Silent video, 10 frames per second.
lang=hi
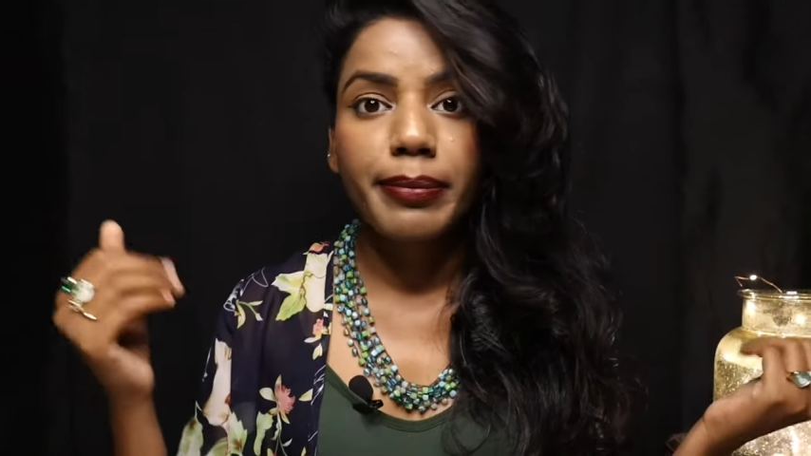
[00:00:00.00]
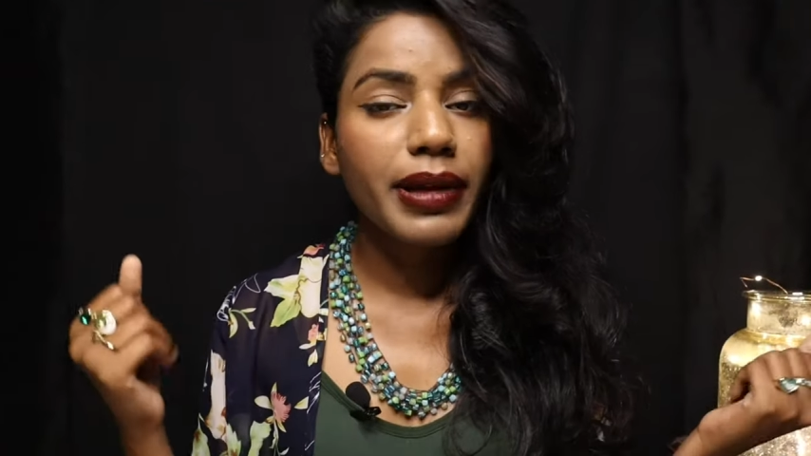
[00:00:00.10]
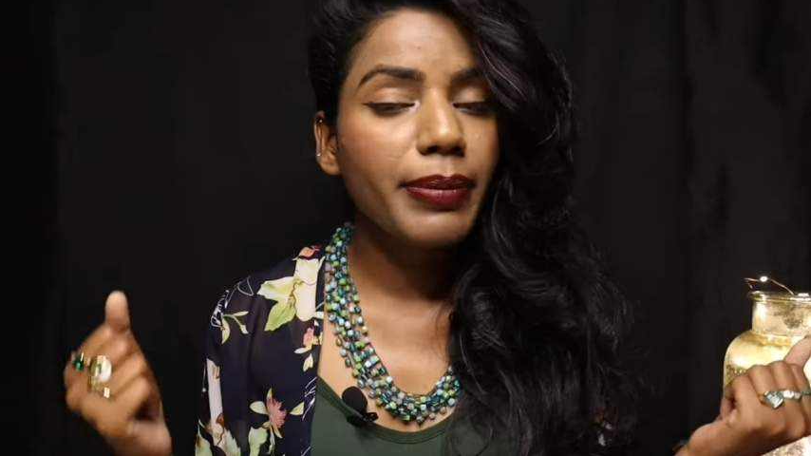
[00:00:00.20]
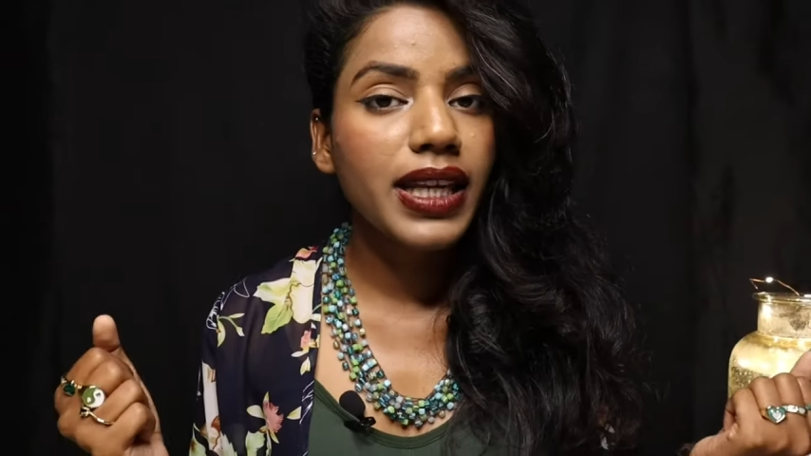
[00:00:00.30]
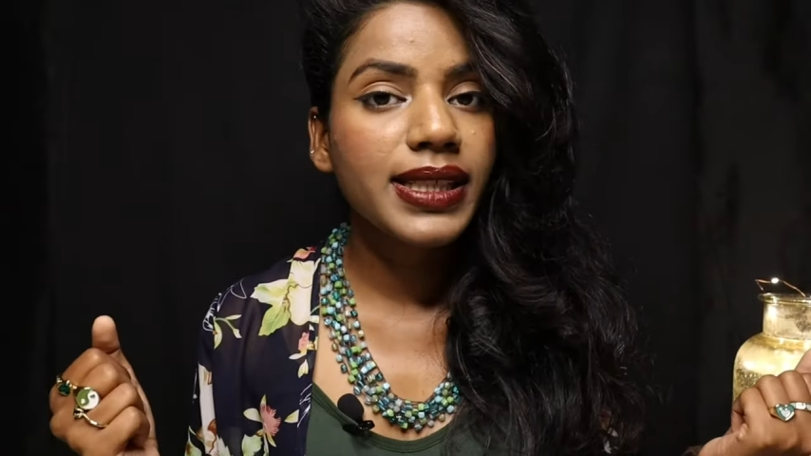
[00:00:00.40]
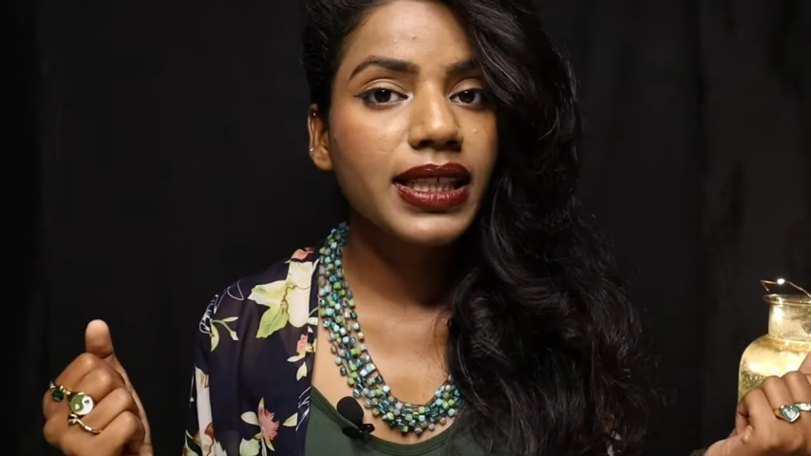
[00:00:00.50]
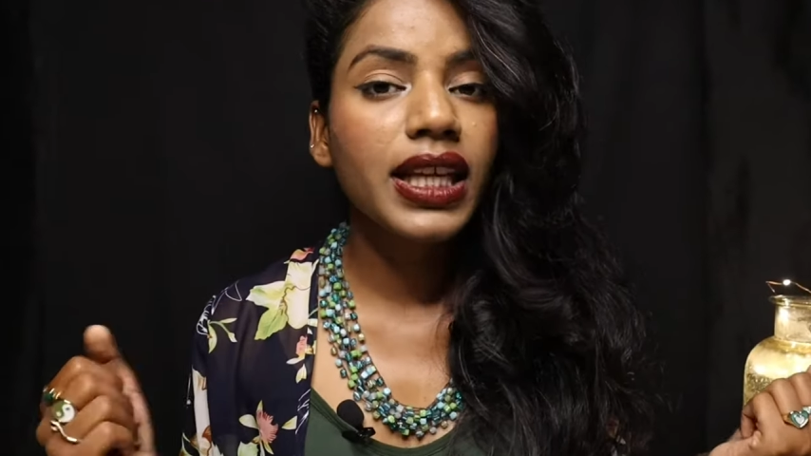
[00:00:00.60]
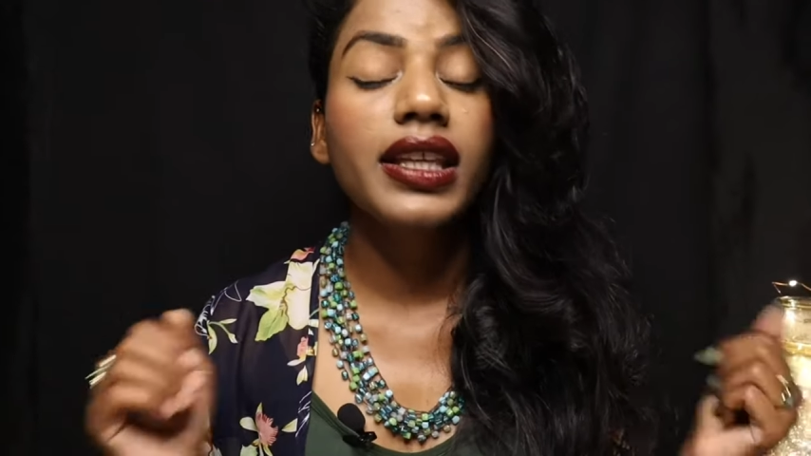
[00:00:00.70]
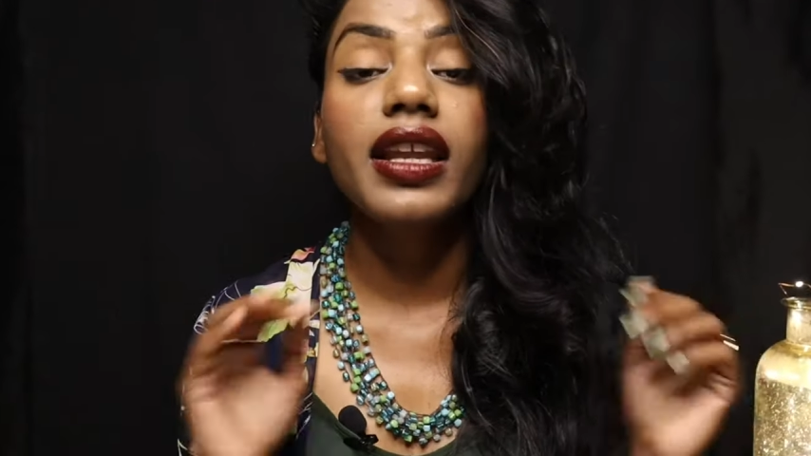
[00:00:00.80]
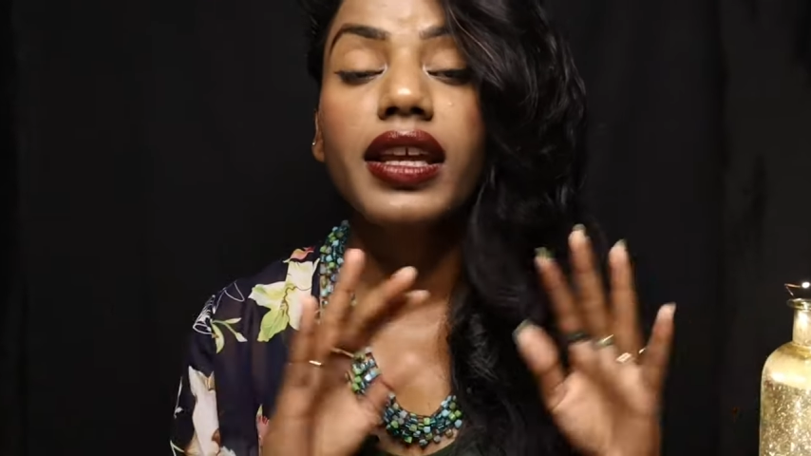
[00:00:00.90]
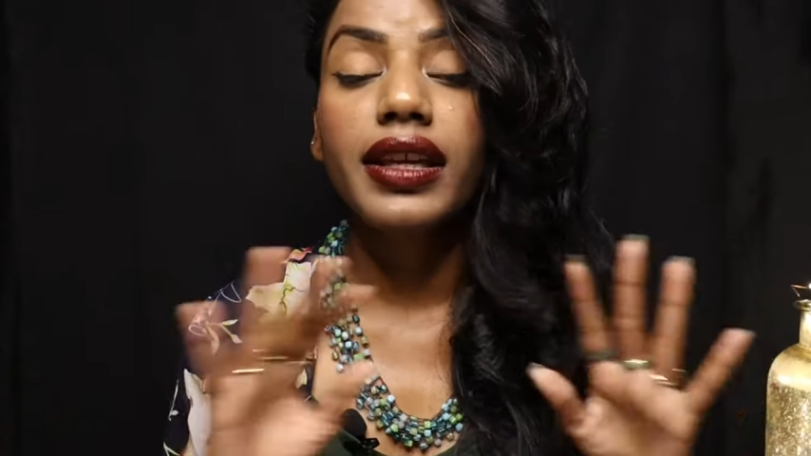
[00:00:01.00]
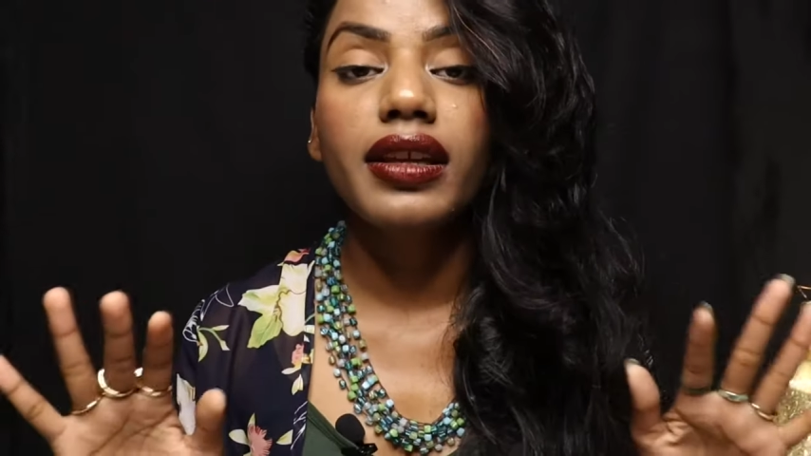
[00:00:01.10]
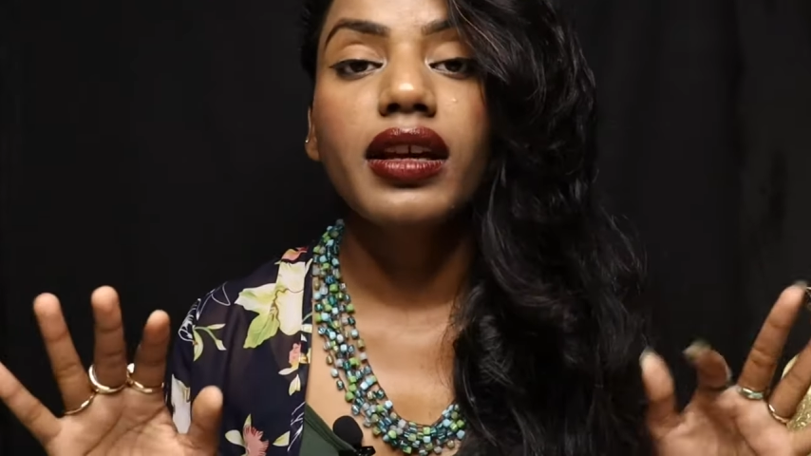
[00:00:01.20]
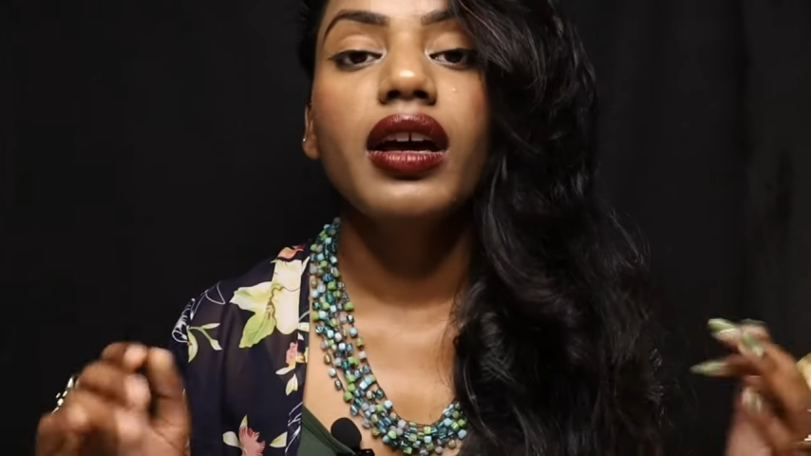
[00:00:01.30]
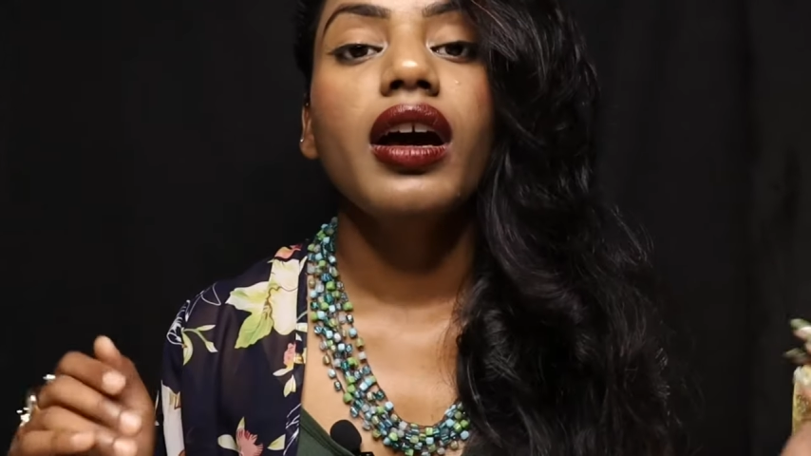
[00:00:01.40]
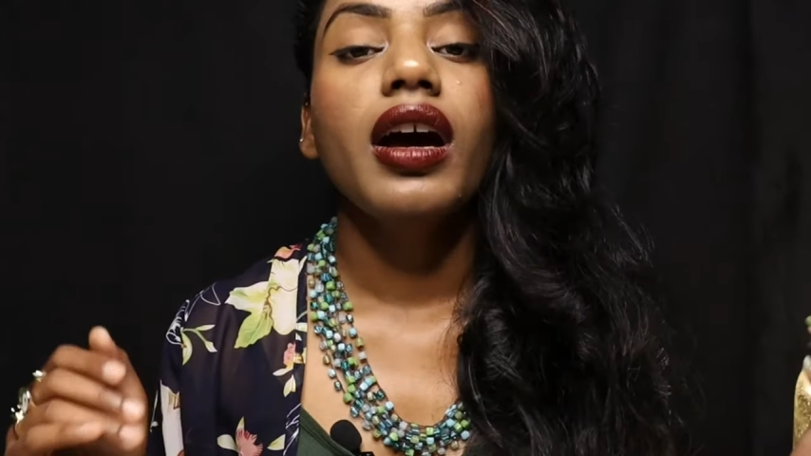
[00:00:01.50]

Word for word: सिंपल पानी से नहीं